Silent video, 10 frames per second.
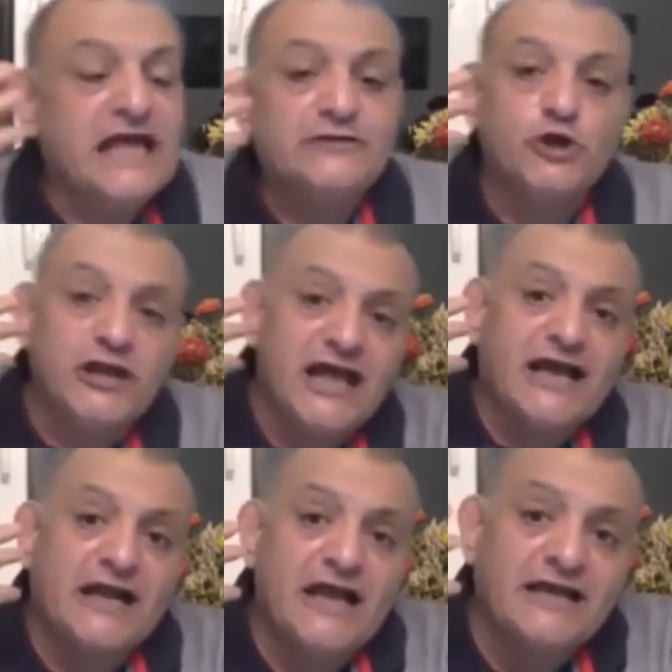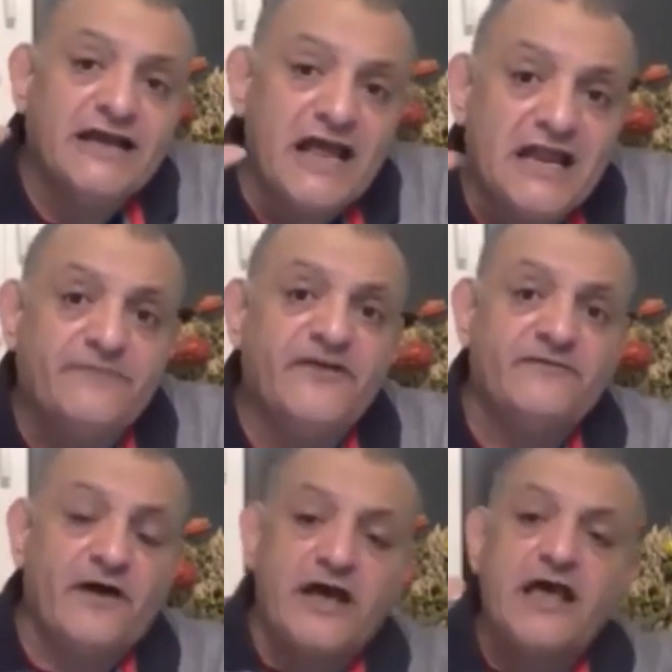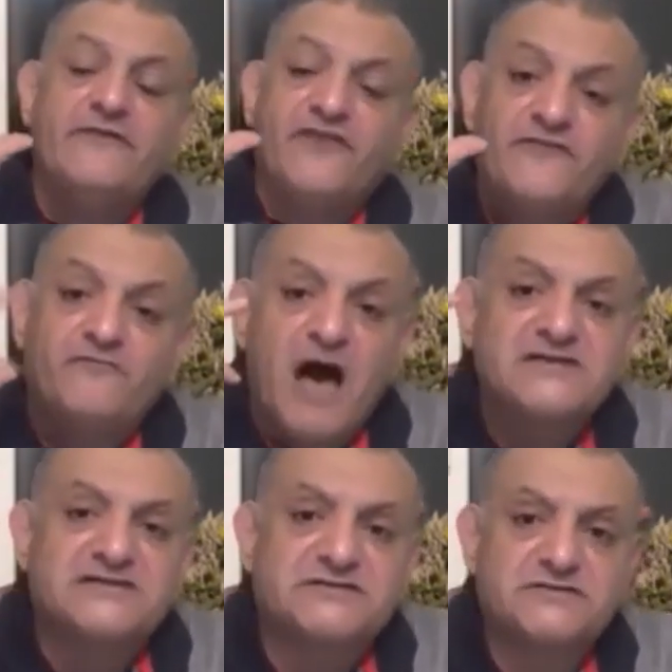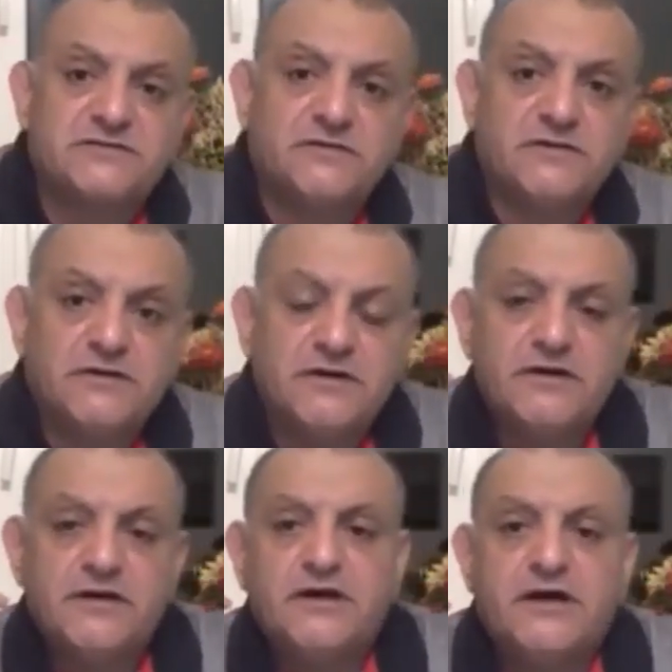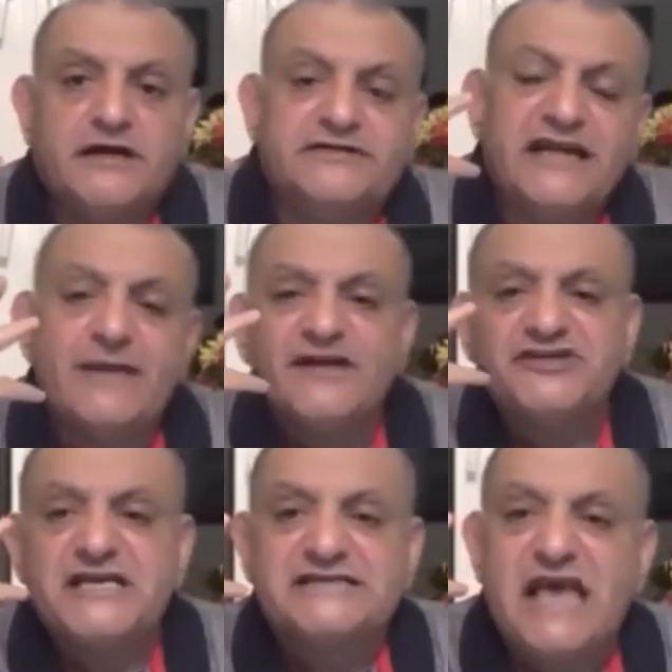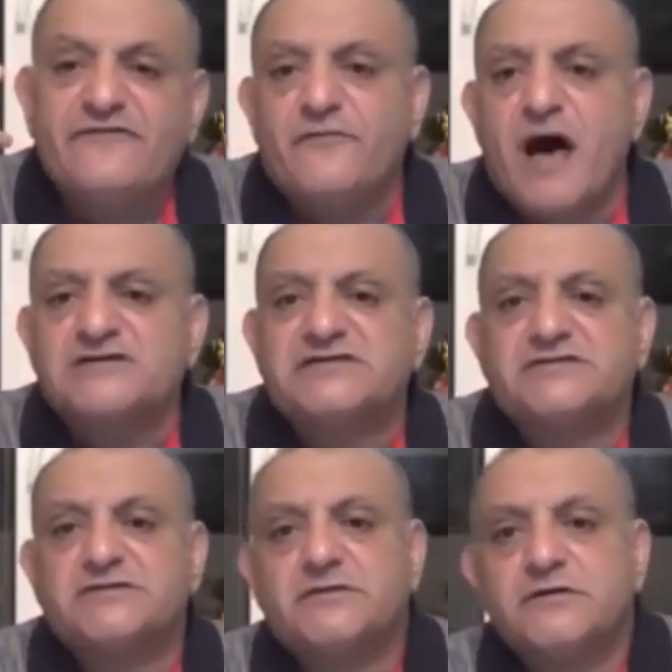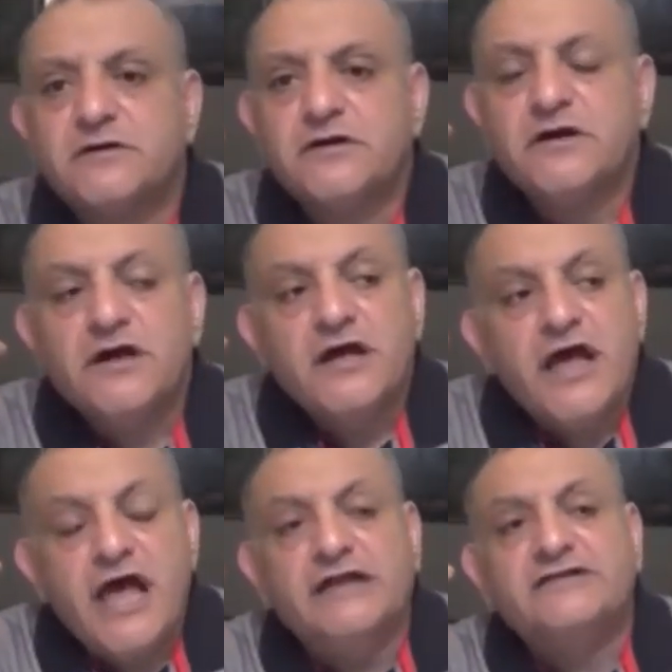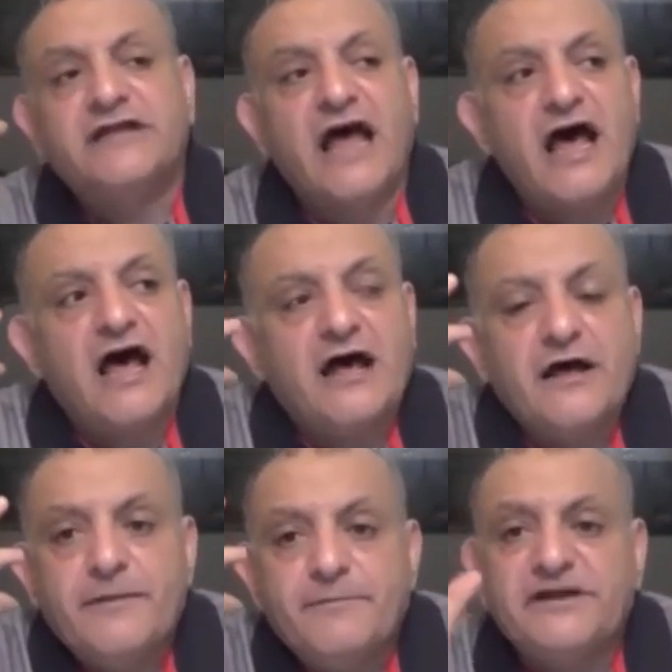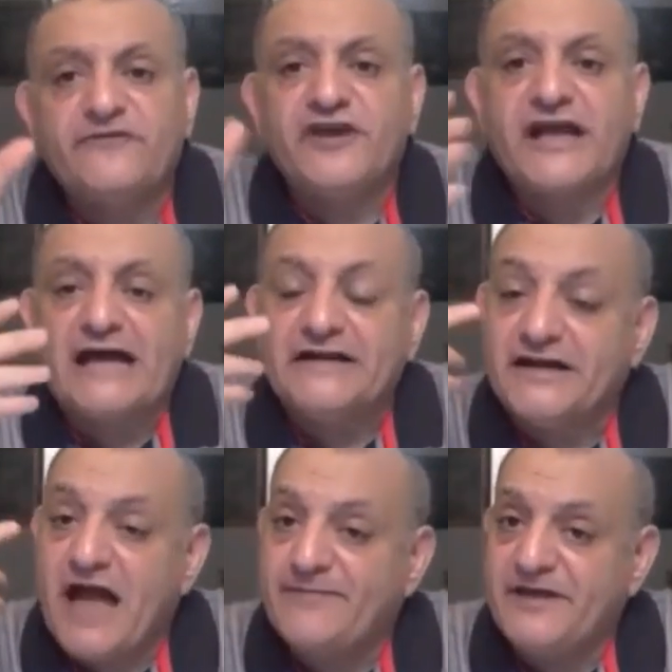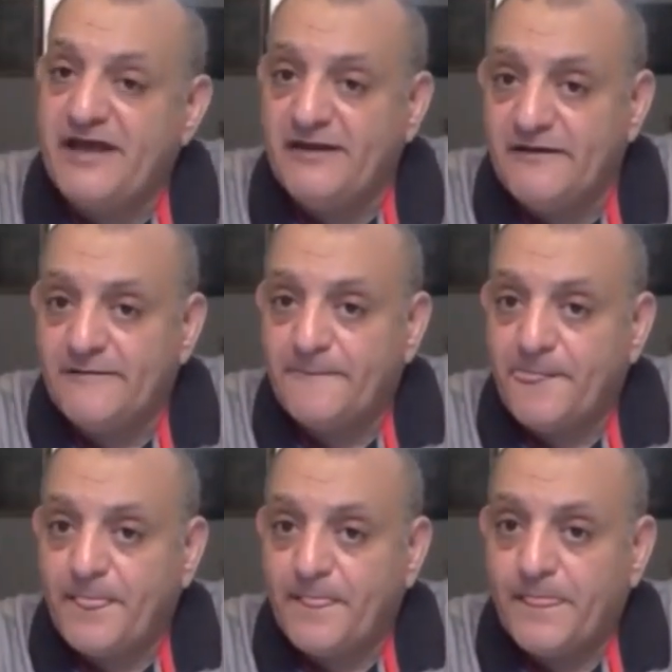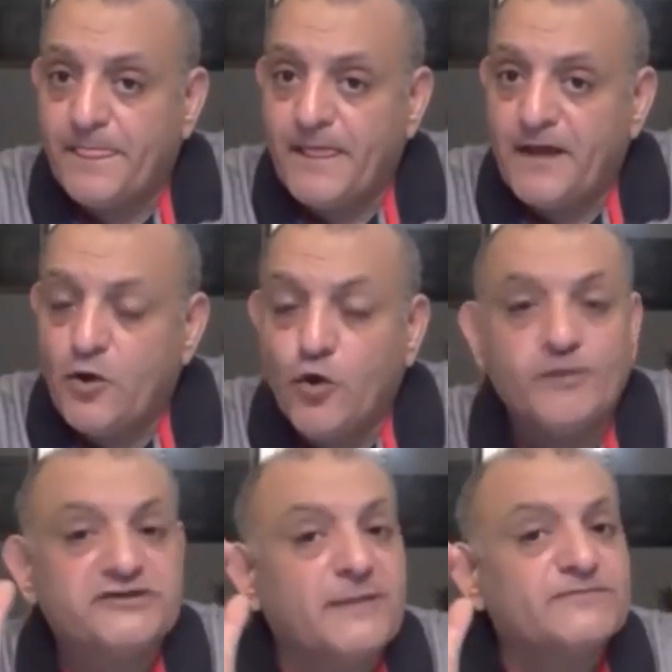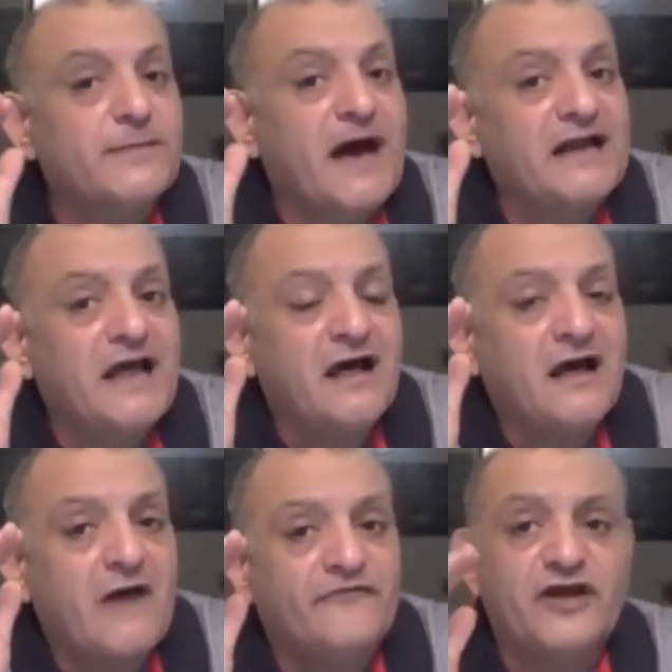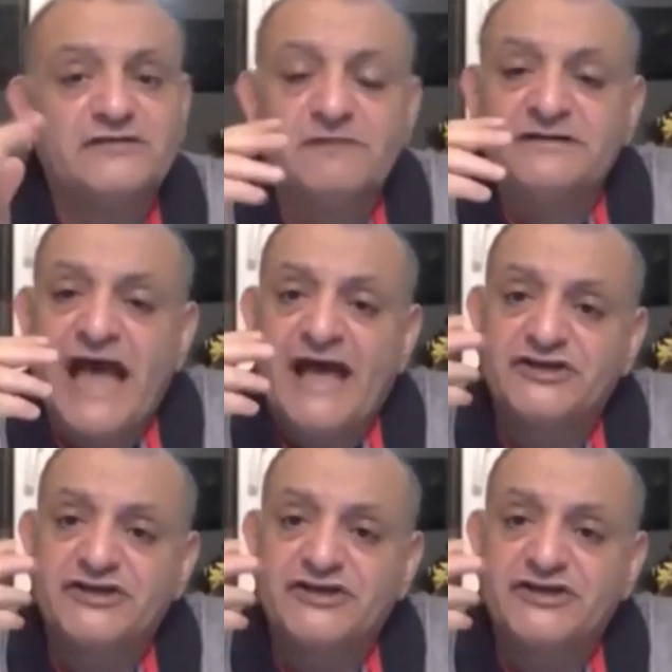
ده يدللك على ان ايه اللي فيه ايه فيه في مصر الدنيا ماشيه ازاي في مصر انت بتفرج عن ارهابيين وبتطبطب على افراد من